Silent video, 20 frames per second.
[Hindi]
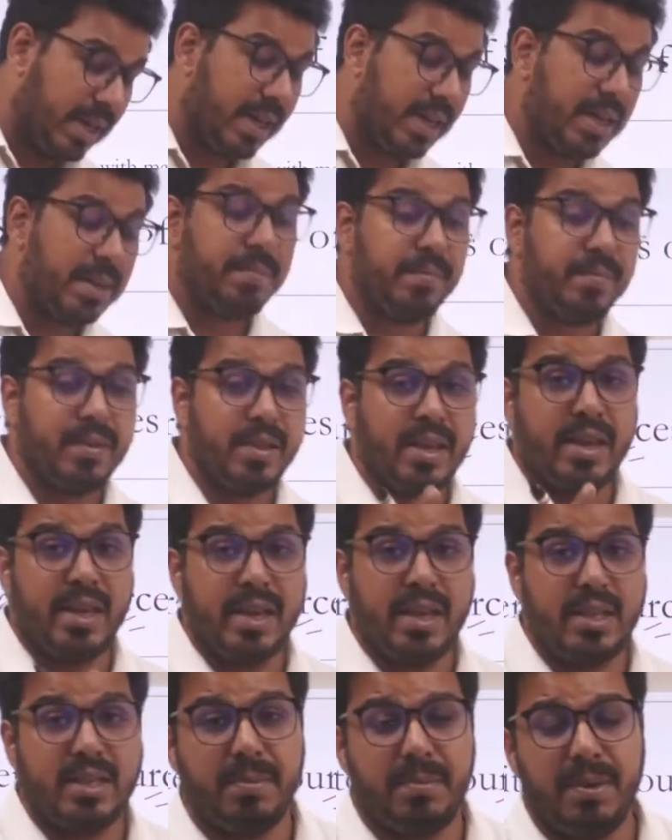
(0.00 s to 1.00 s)
है
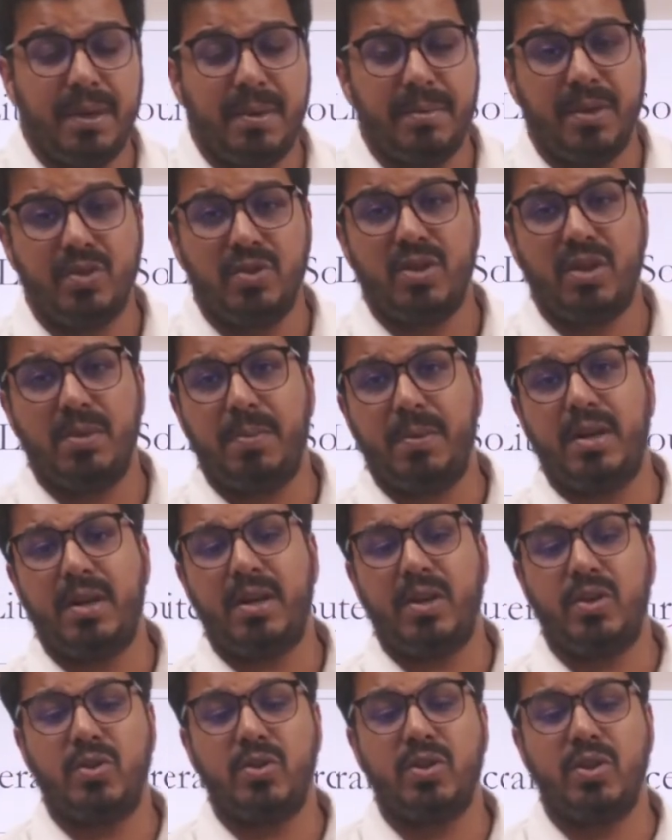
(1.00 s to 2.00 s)
कि जब भी हम हिस्ट्री पढ़
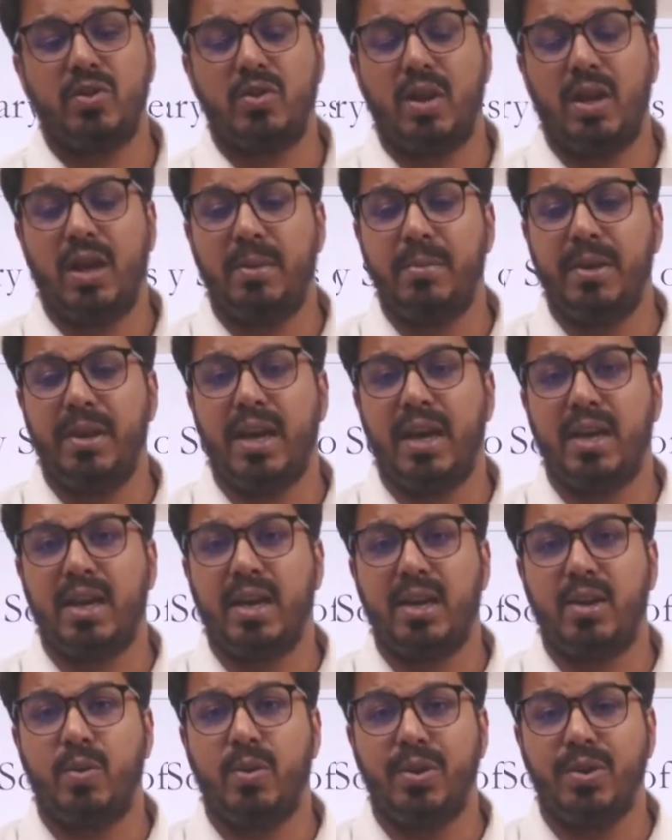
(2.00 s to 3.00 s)
रहे होते हैं तो हमें
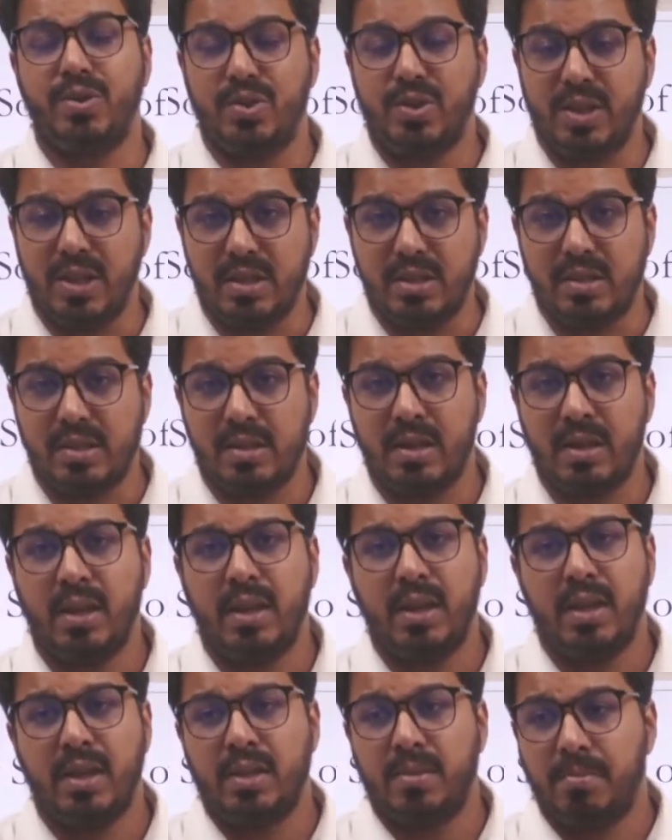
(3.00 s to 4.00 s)
अगर कोई चीज़
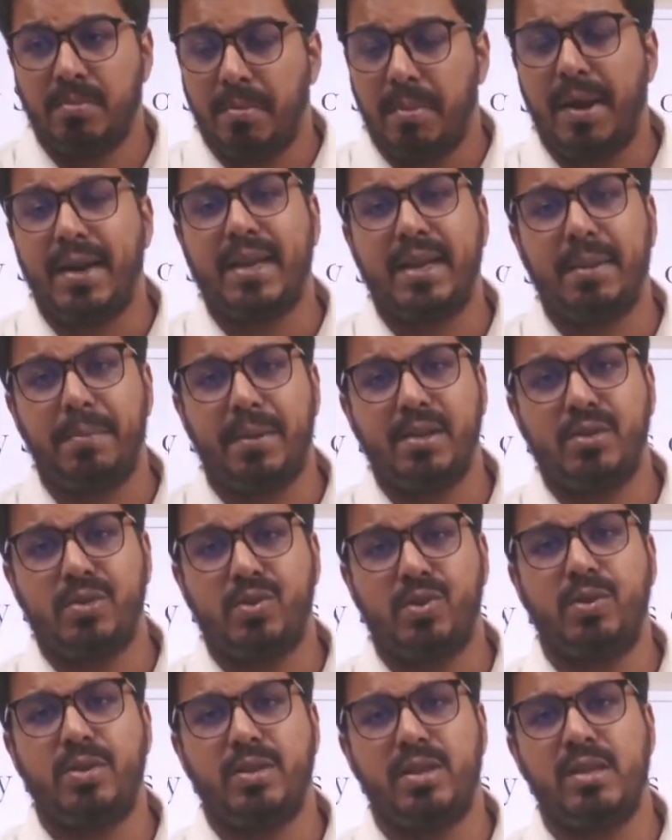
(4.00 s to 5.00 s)
मल्टीपल
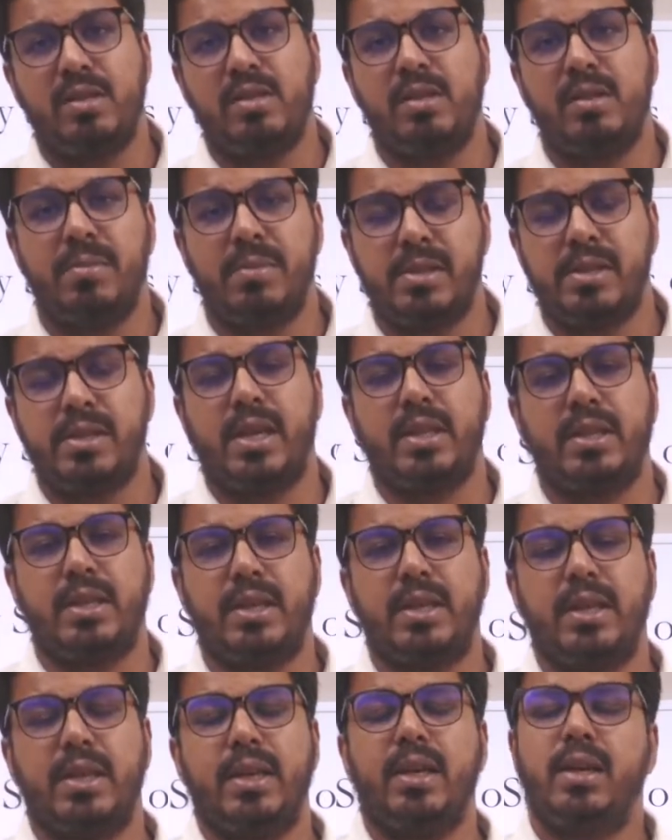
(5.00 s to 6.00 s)
सोर्सेज से मिल
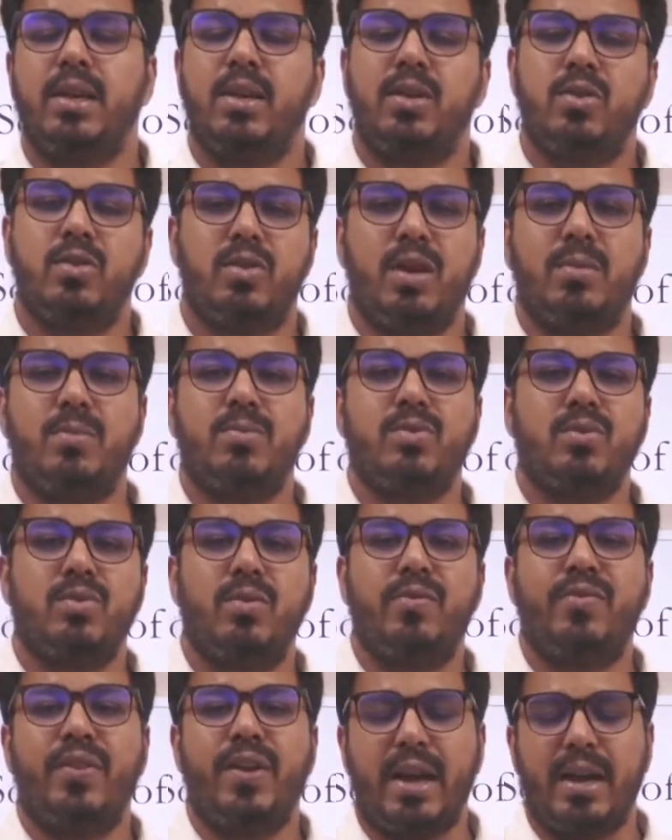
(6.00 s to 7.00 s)
जाती है तो हम
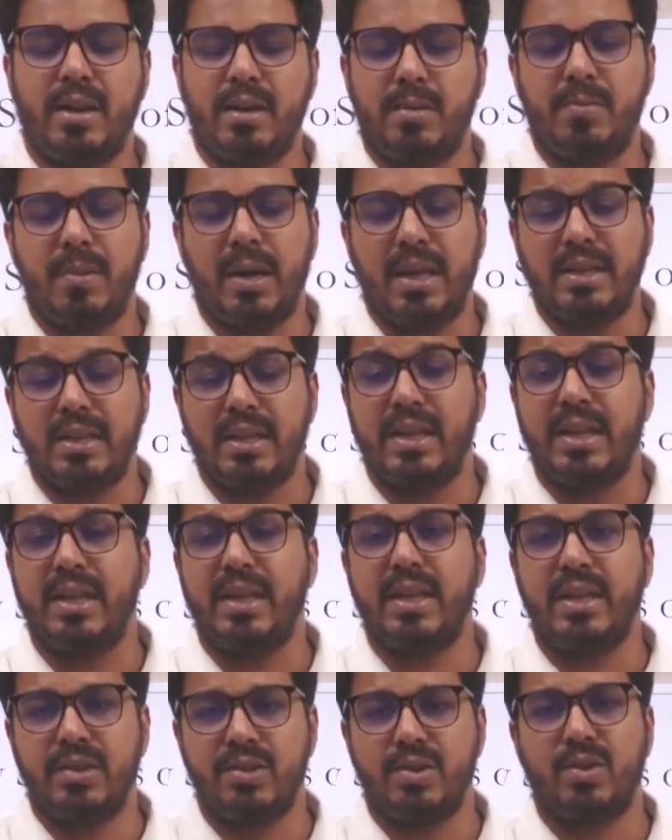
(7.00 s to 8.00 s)
उसको फैक्ट मानते
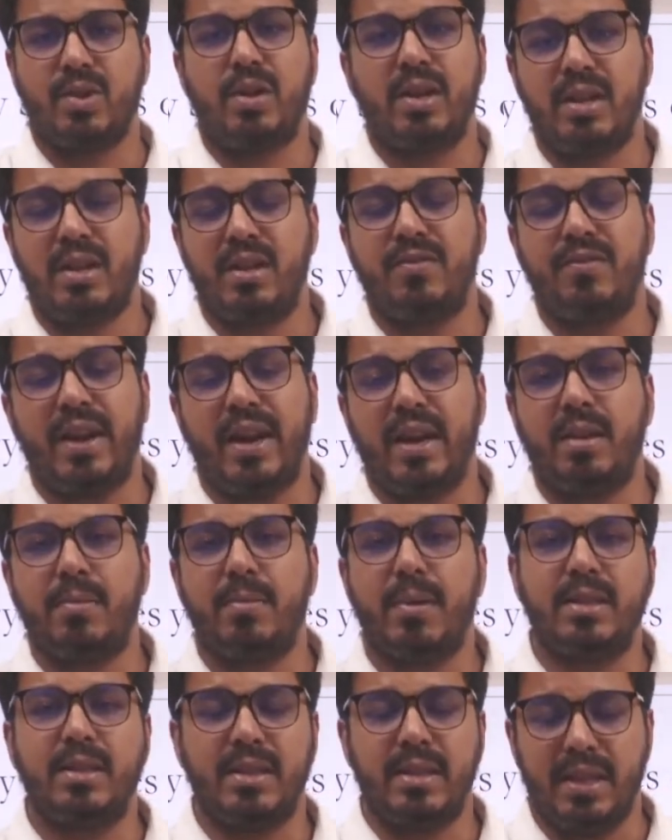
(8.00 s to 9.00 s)
हैं हिस्टोरिकल फैक्ट
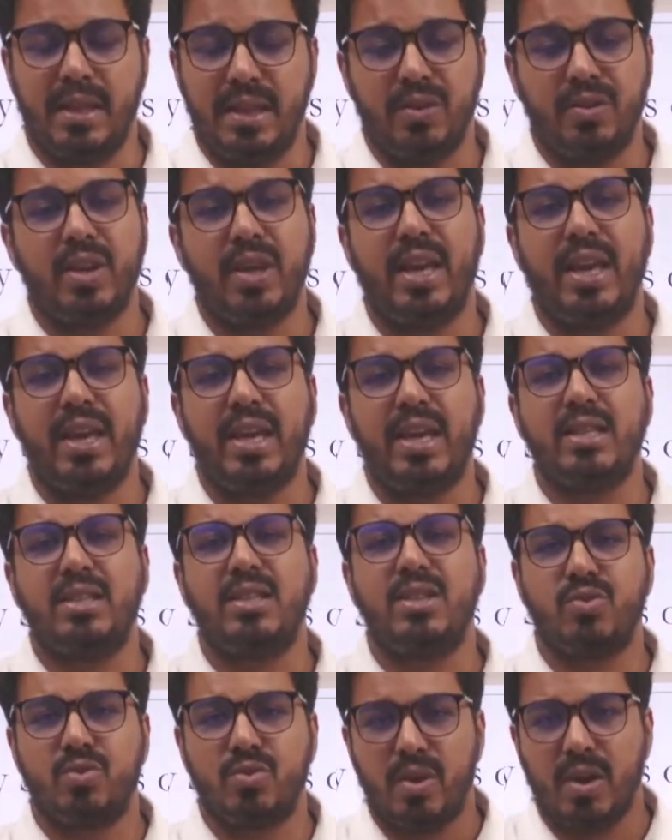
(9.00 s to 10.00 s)
मानते हैं क्योंकि एक ही
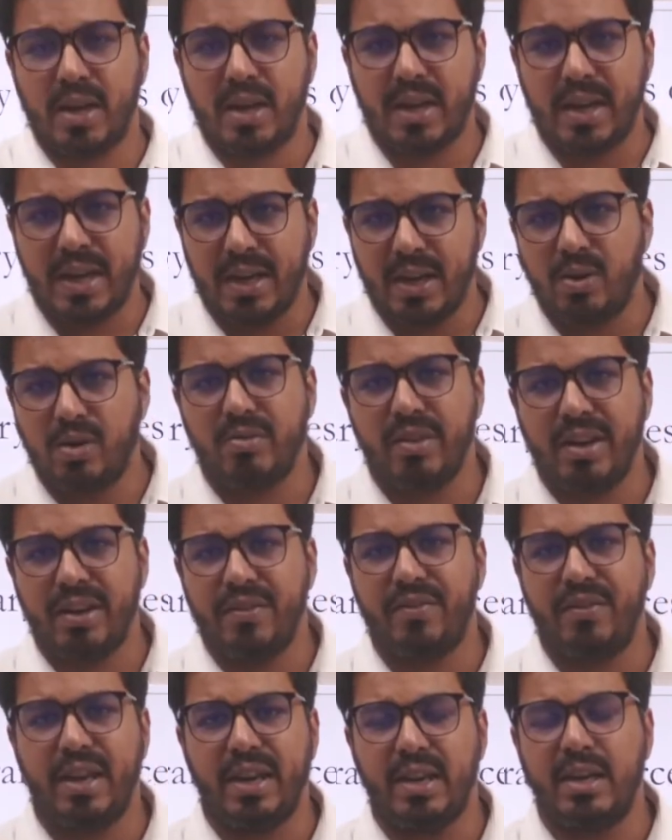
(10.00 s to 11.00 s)
चीज़ को अगर कई लोग
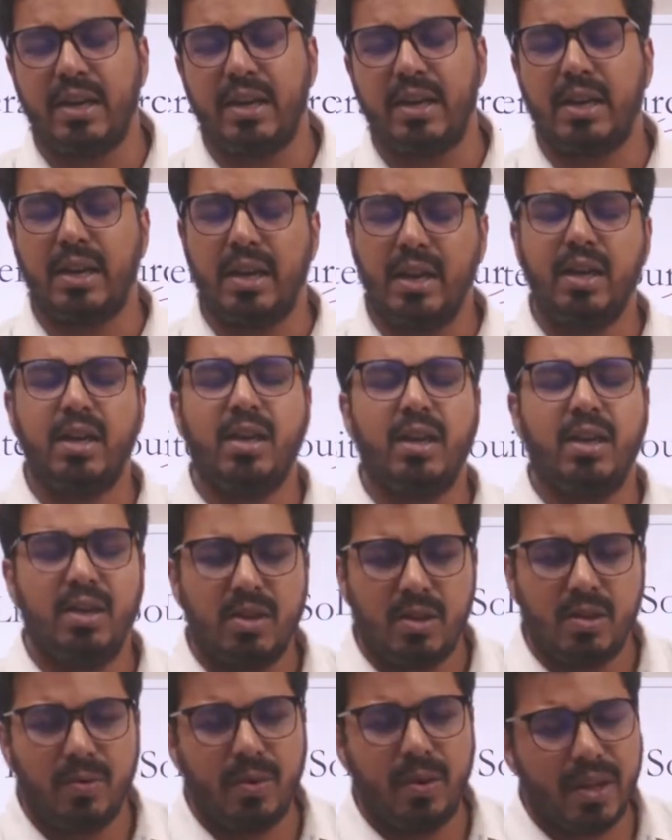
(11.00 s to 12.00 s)
वेरीफाई कर रहे हैं
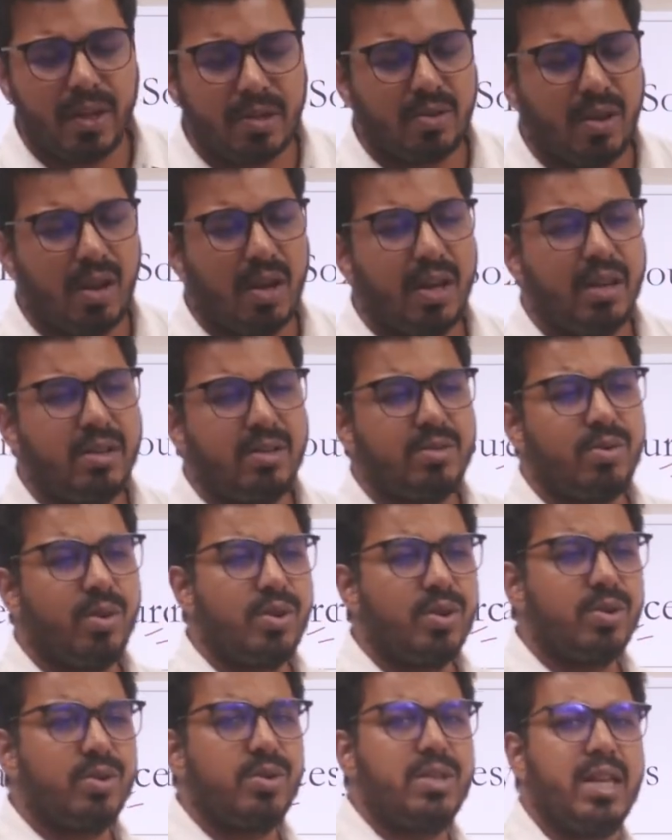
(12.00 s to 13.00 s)
तो वो एक सॉलिड
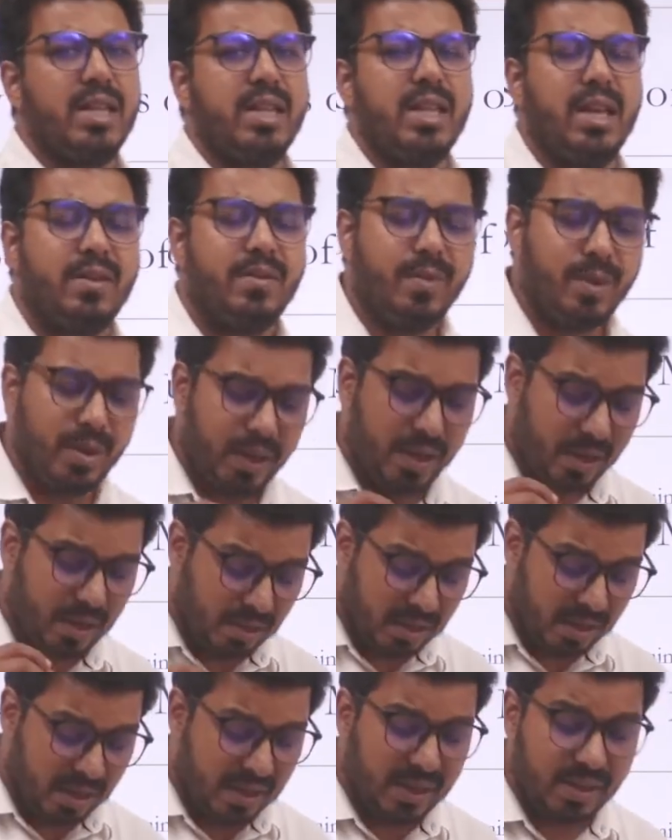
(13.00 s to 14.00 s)
सोर्स हो जाता है वो एक
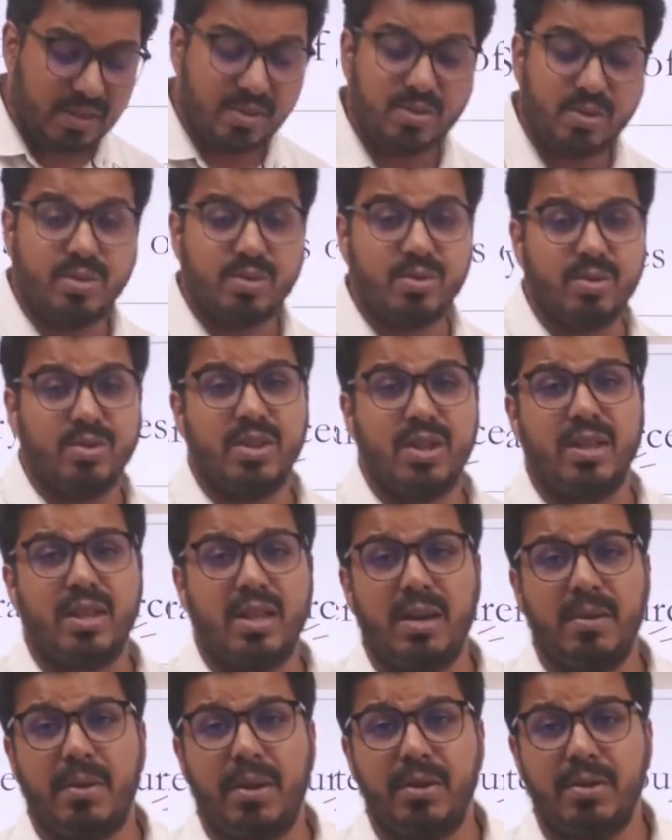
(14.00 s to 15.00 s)
ऑथेंटिक सोर्स हो
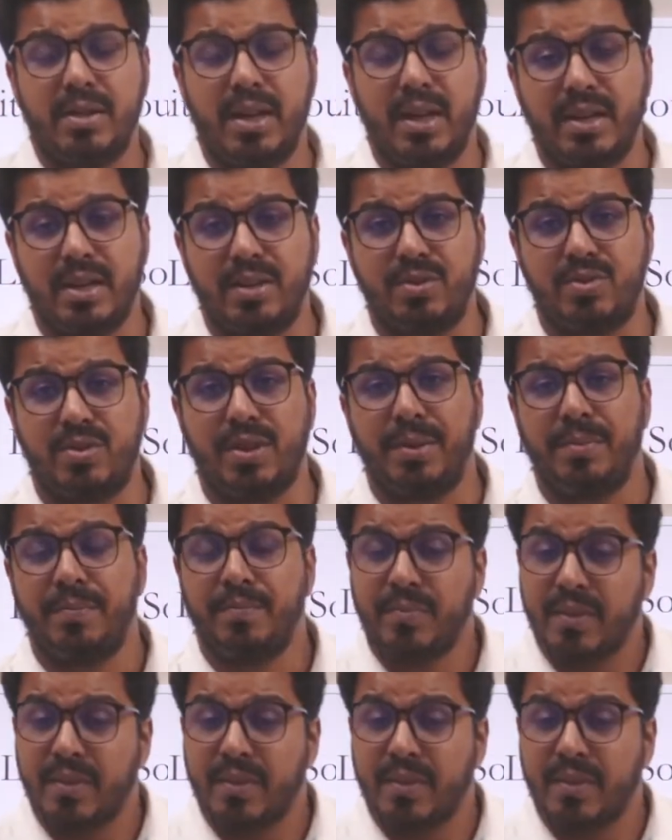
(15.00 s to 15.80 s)
जाता है अबाउट दैट हिस्ट्री